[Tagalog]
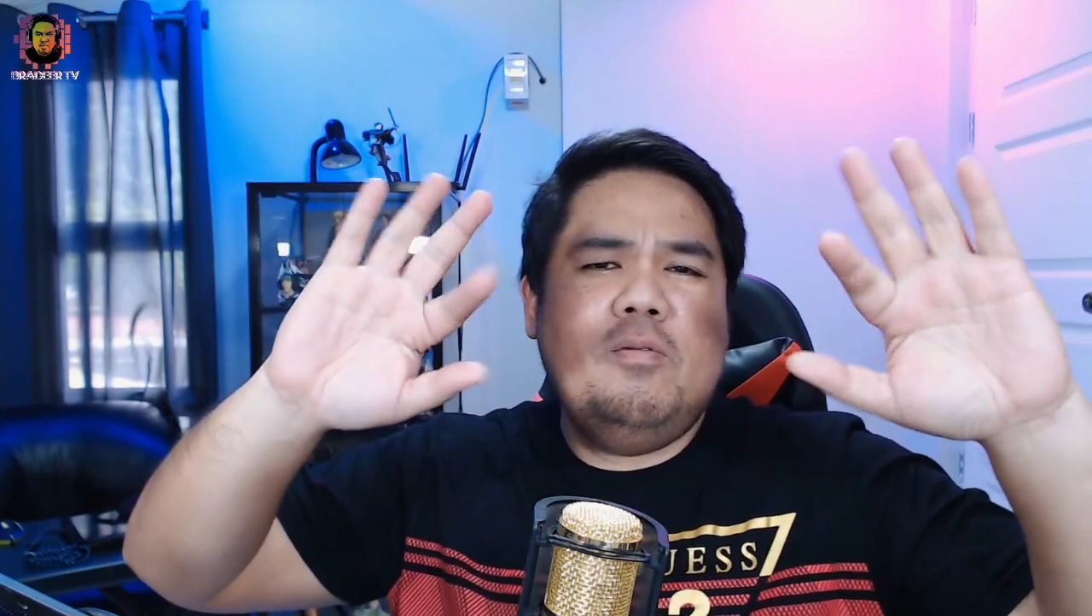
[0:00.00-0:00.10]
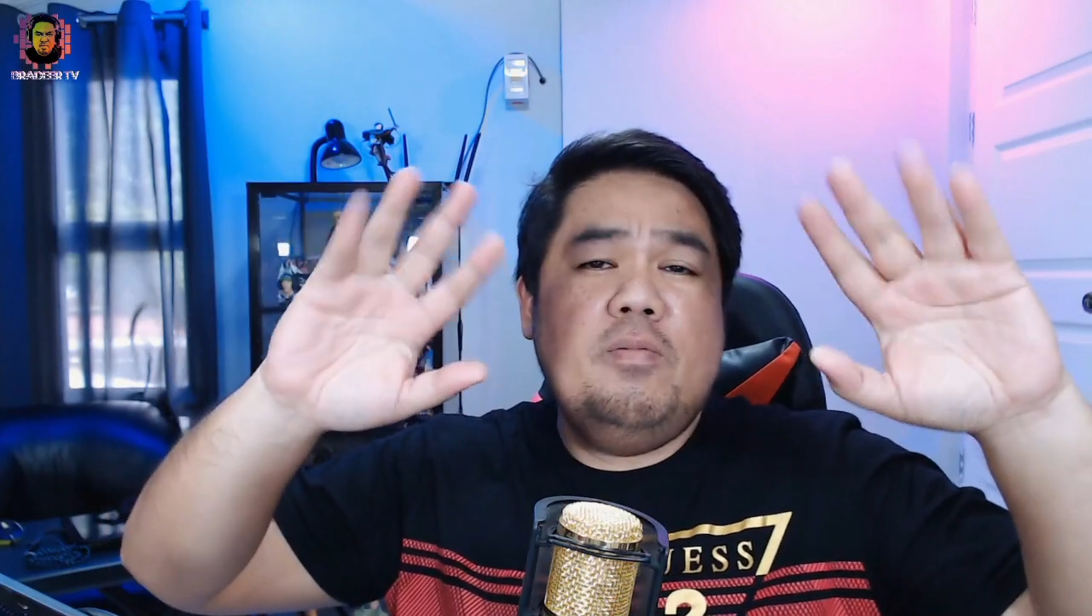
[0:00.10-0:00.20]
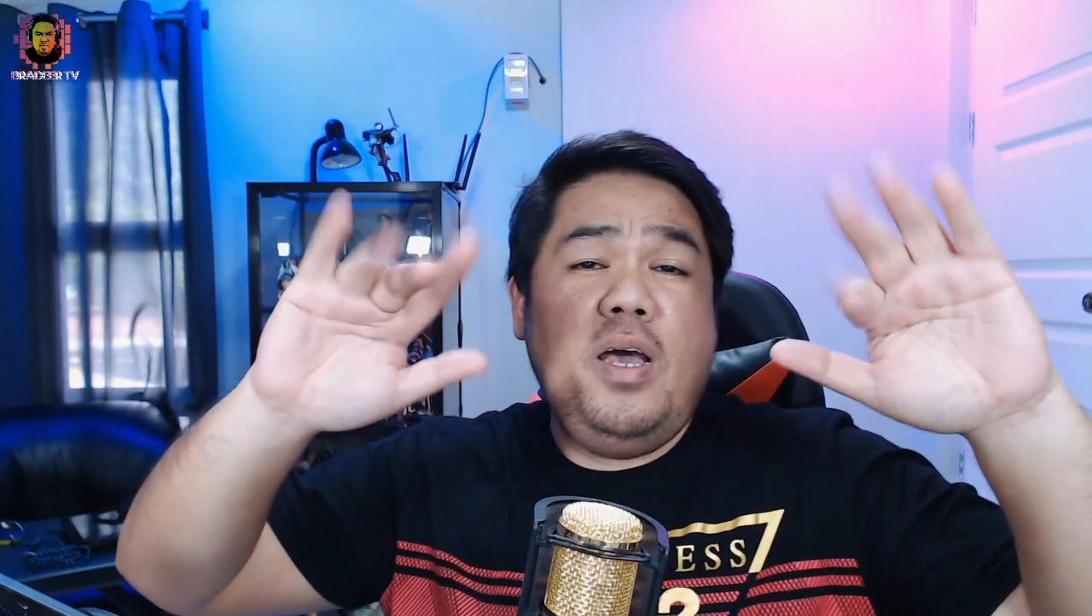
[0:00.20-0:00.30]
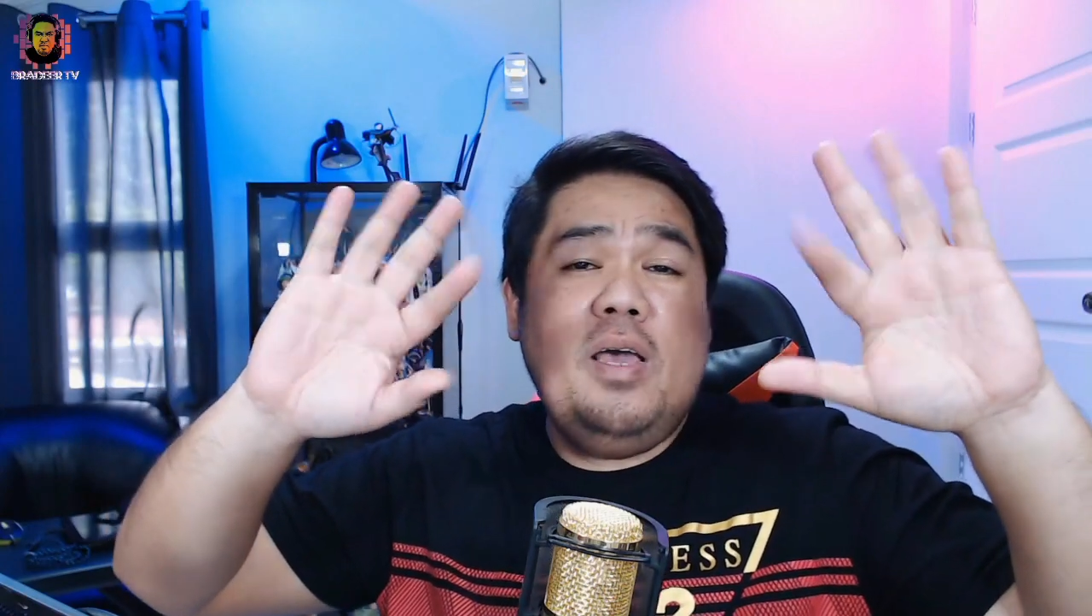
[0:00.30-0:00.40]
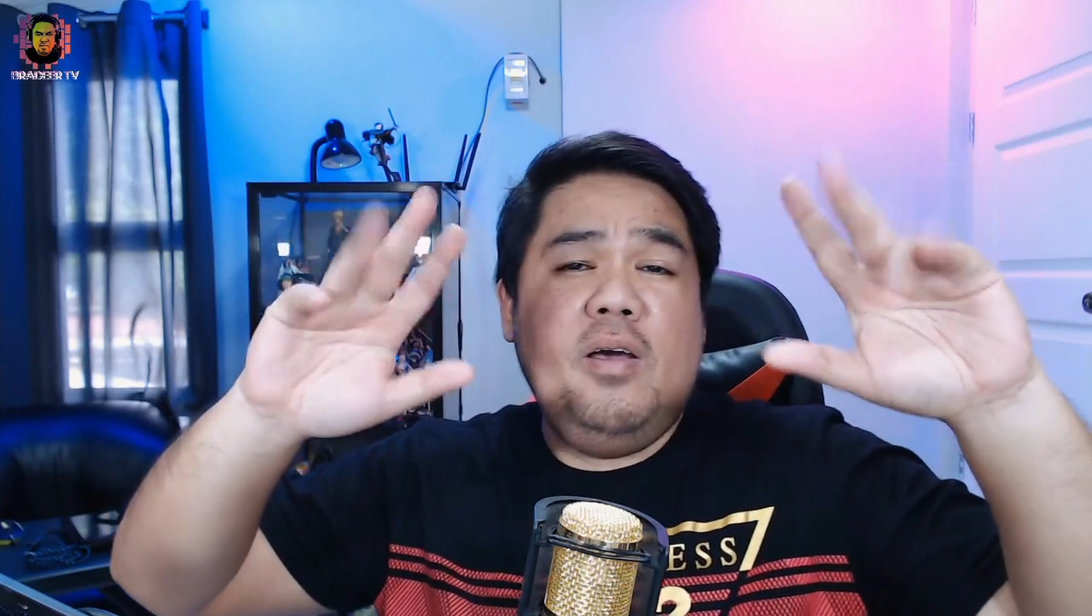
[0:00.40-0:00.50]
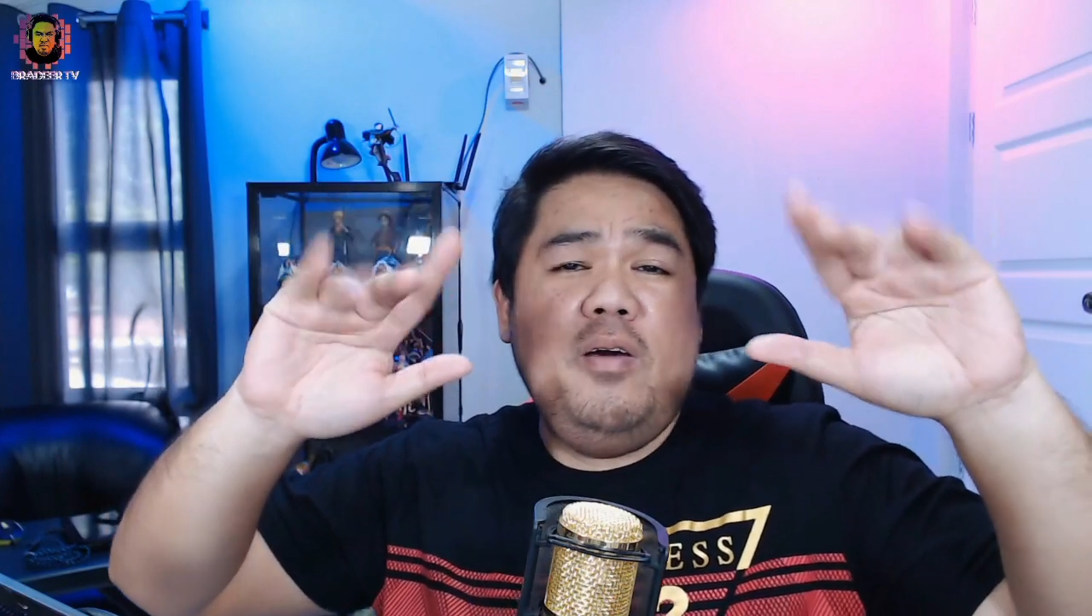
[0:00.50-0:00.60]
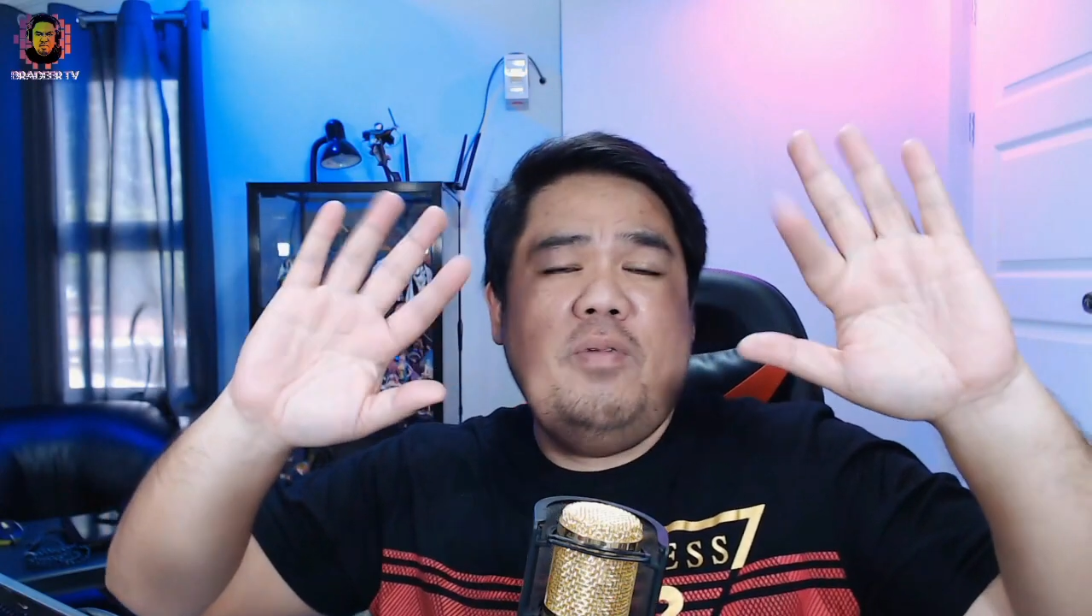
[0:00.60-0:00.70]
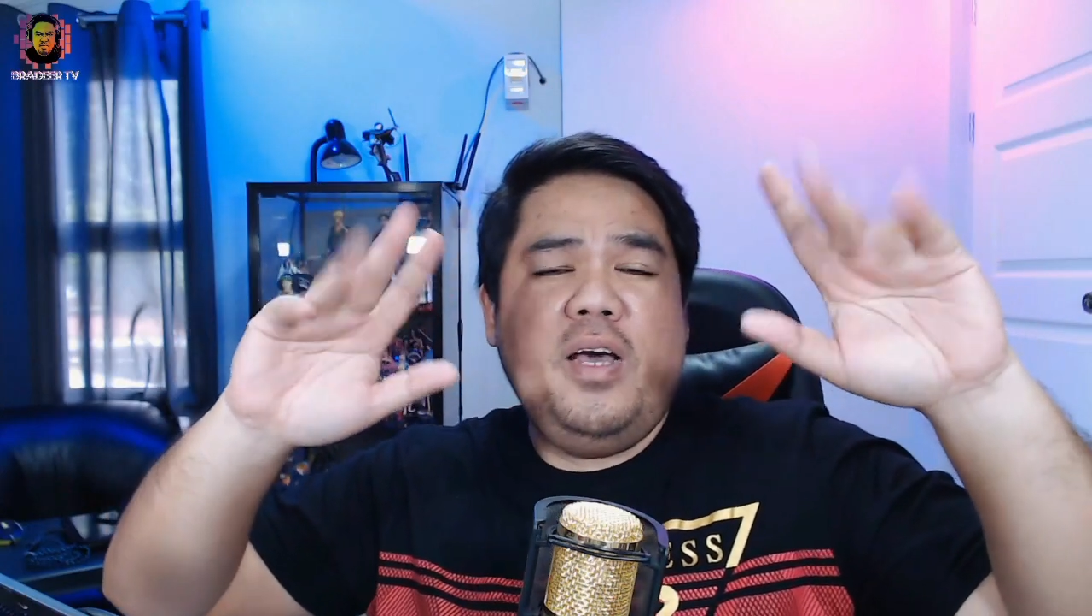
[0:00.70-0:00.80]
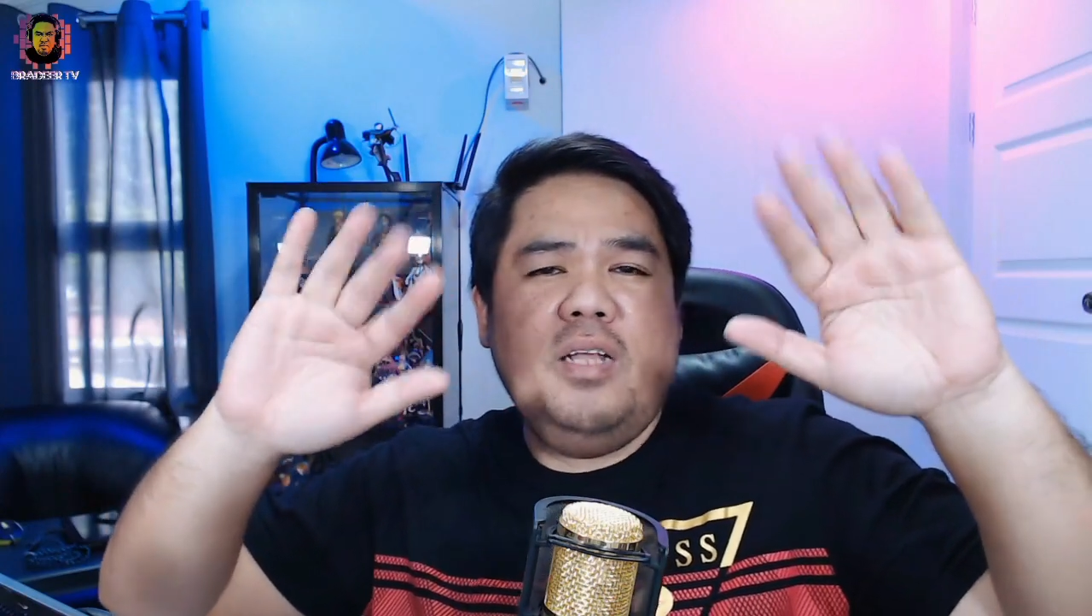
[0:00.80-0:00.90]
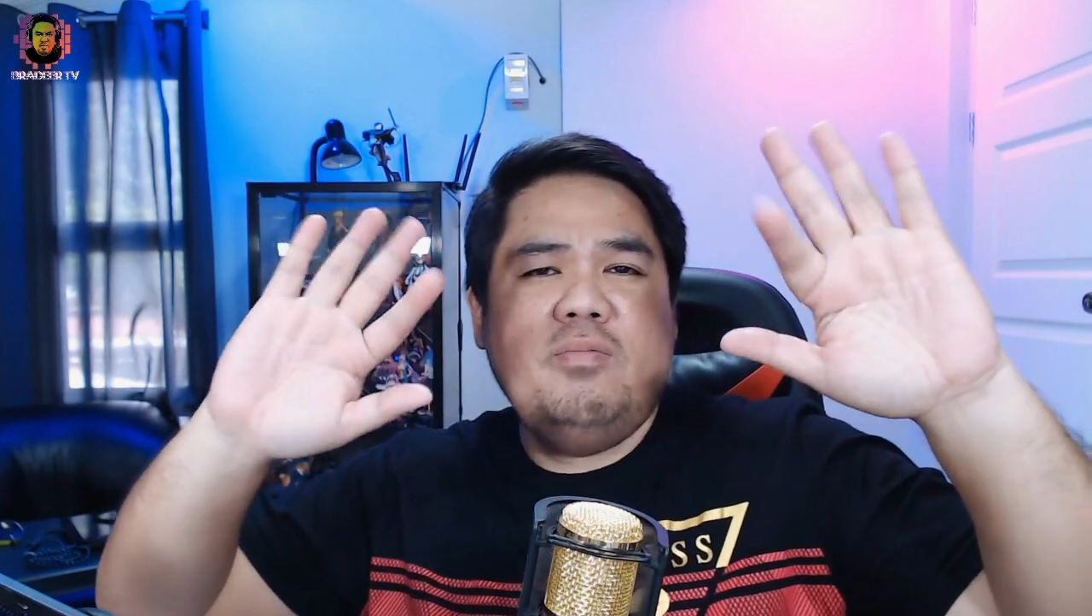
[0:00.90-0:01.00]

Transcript: Bye-bye mga brad.